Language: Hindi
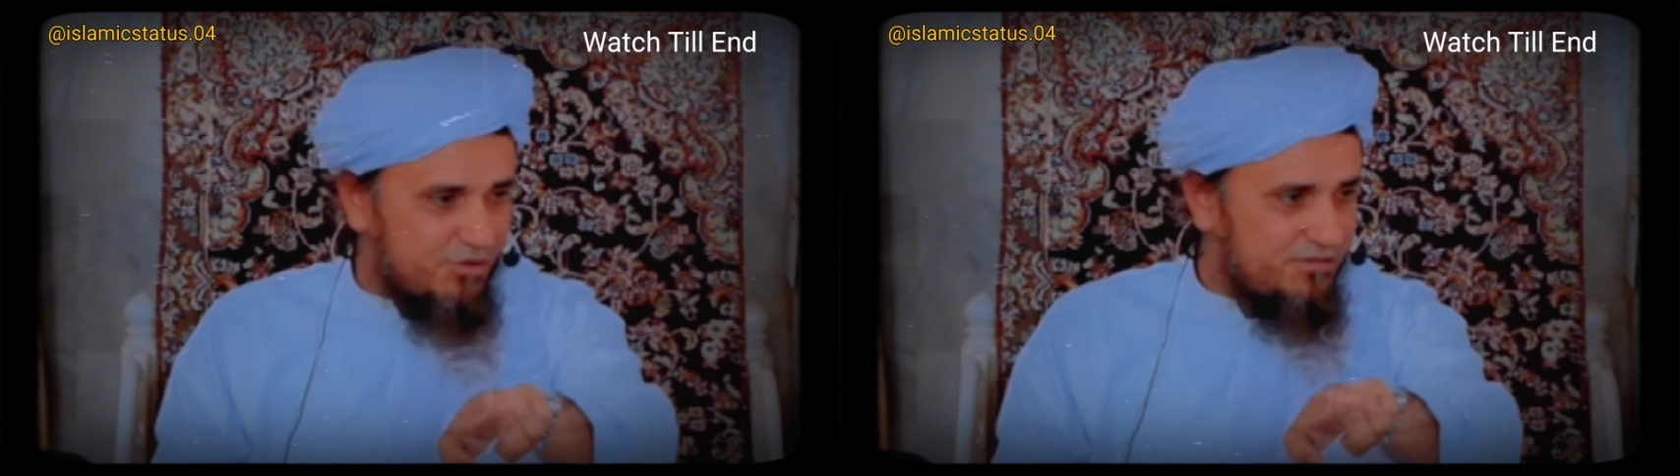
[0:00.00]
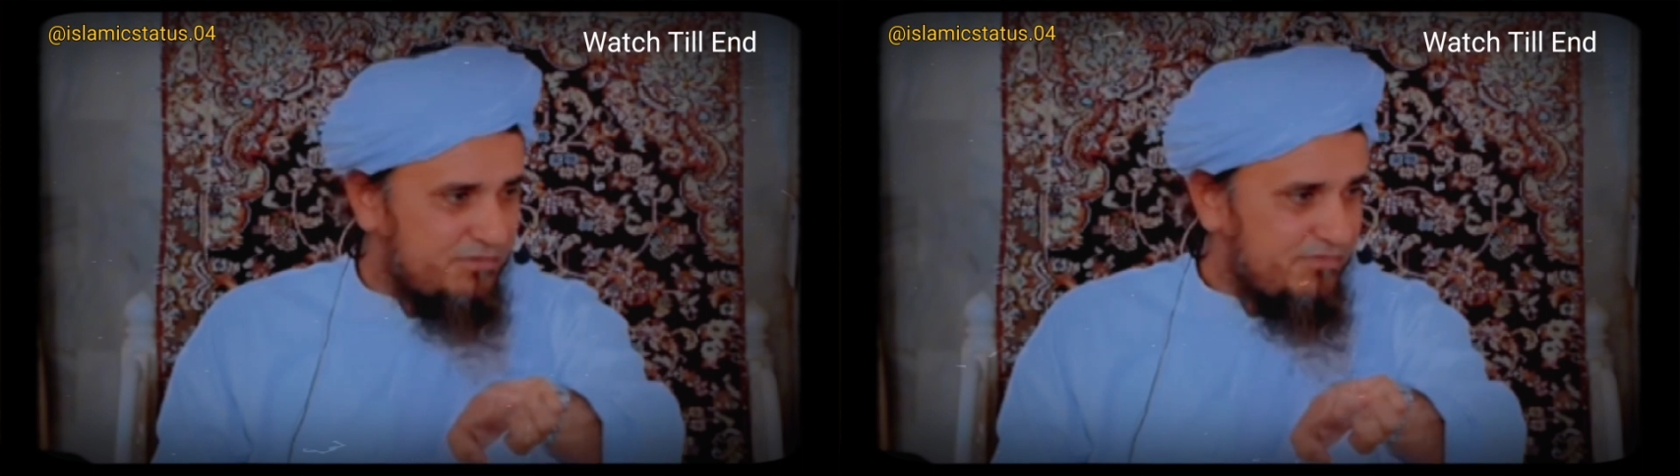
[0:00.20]

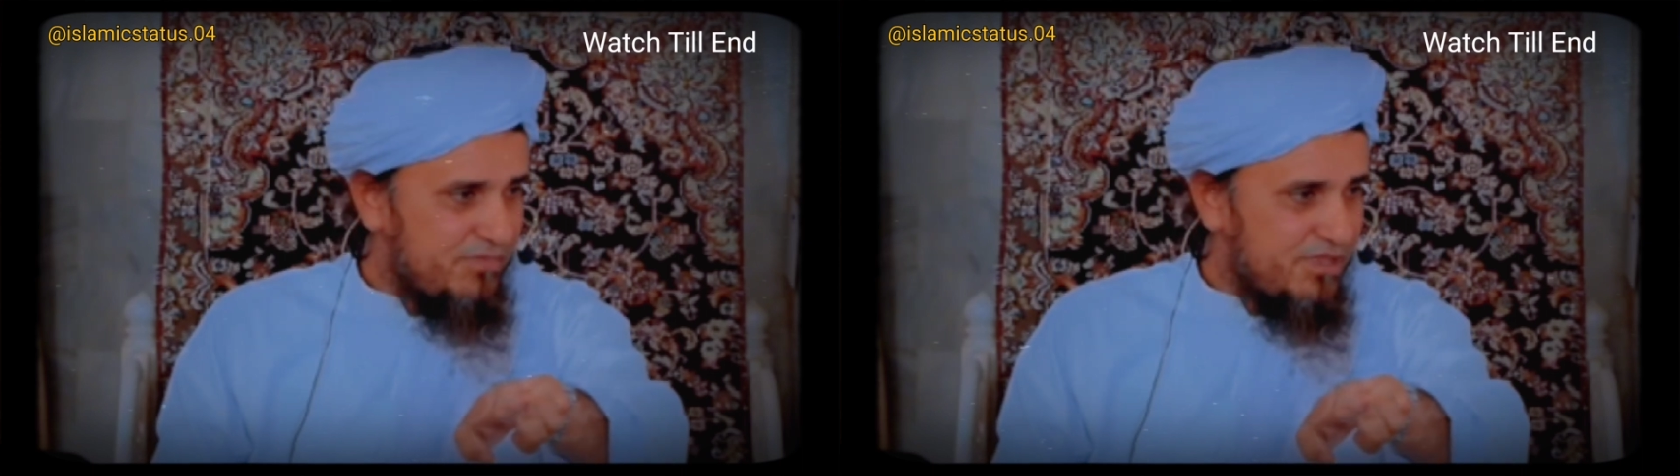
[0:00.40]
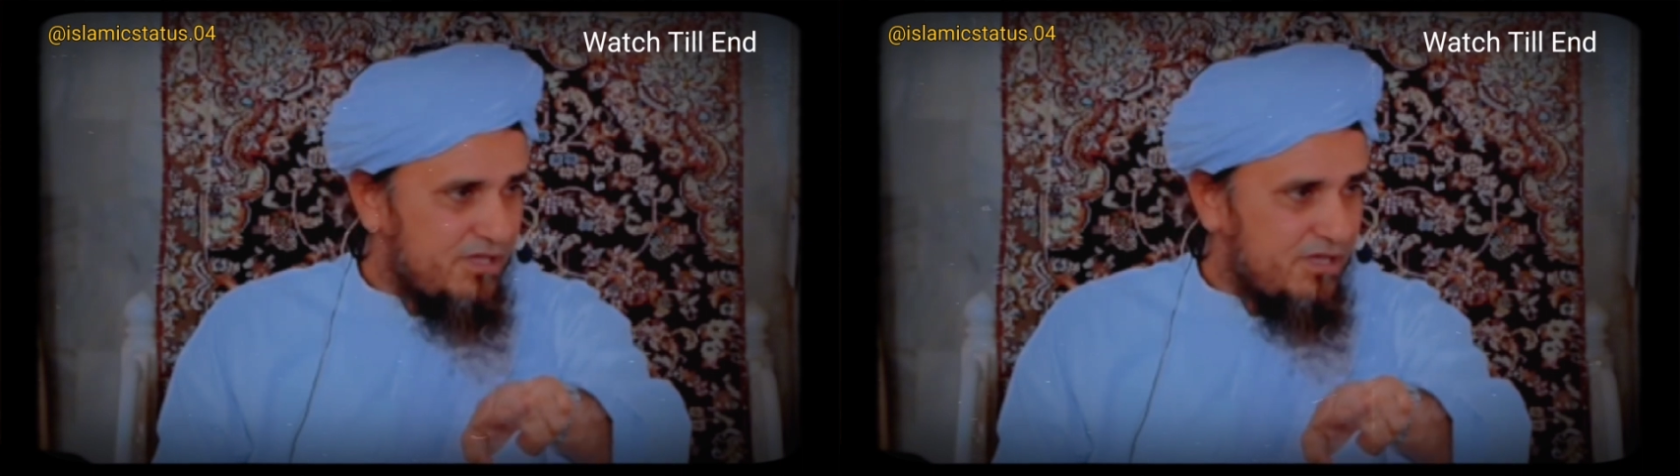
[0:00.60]

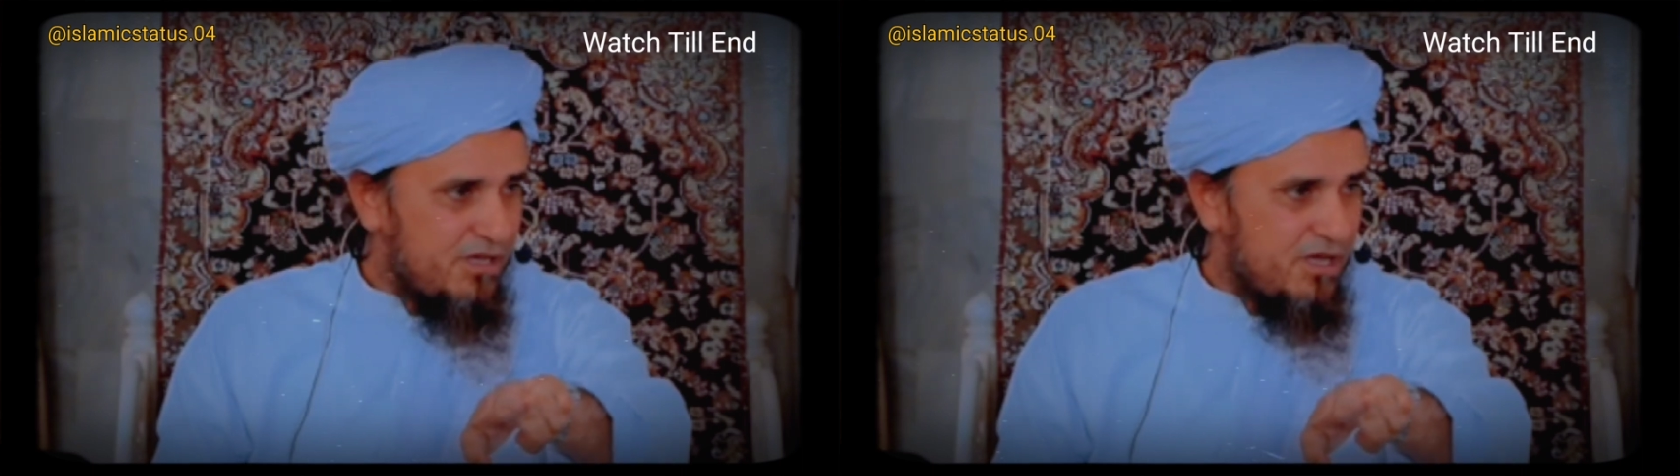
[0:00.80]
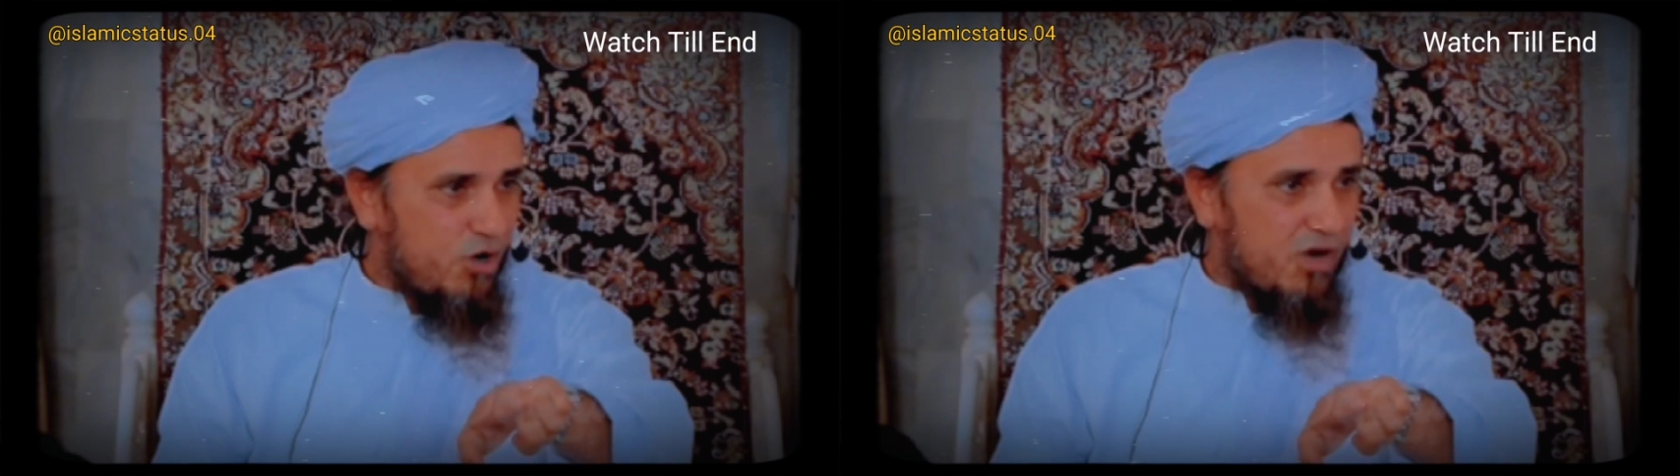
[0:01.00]

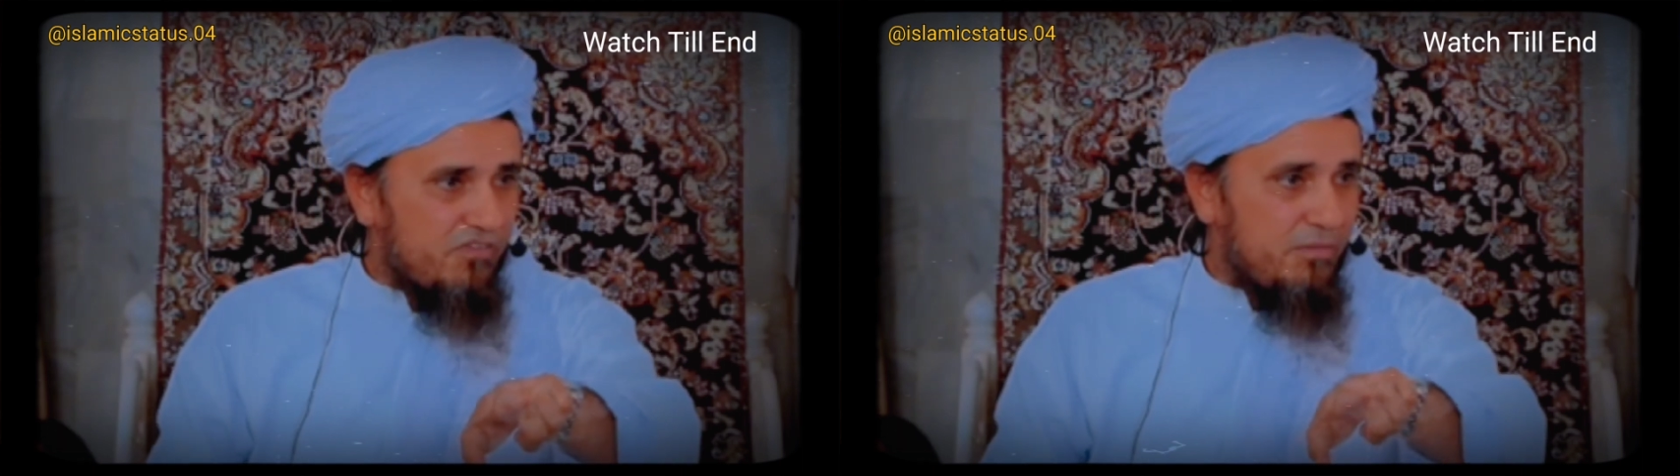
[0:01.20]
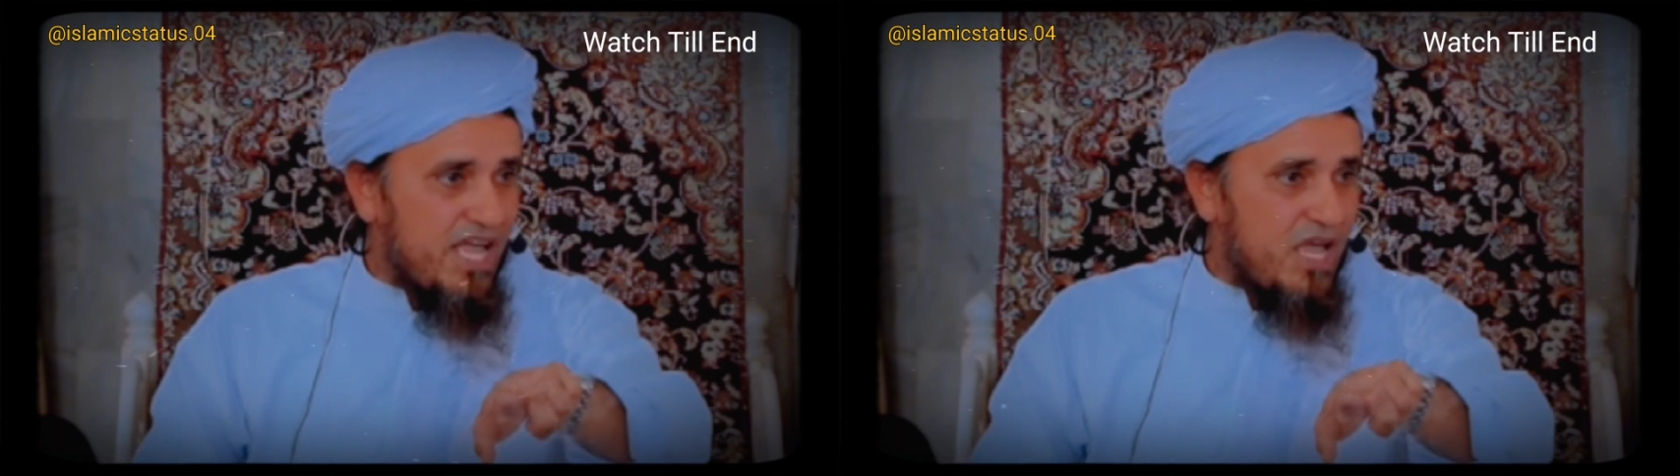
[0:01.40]
लोग
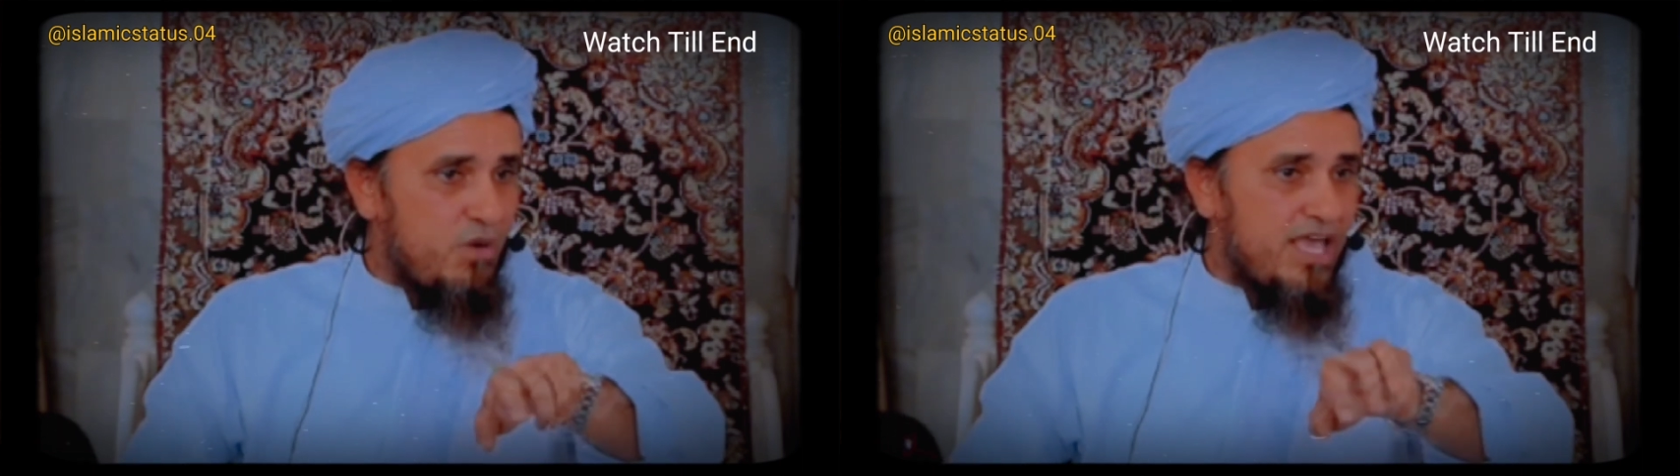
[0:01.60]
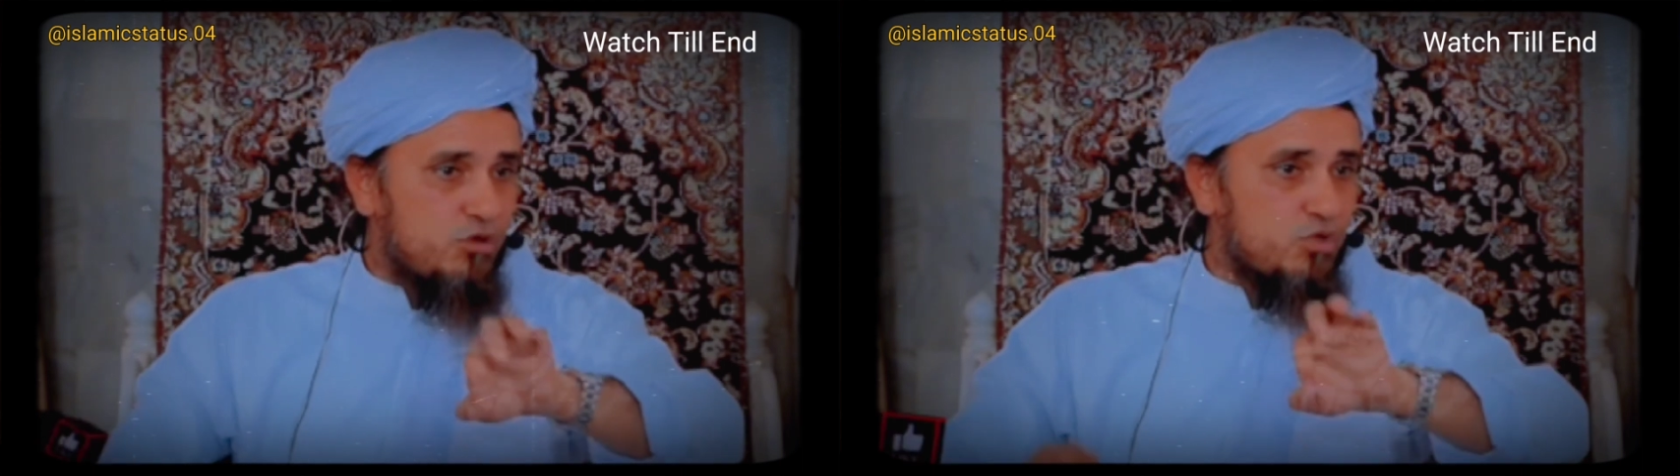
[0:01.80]
और फरमाया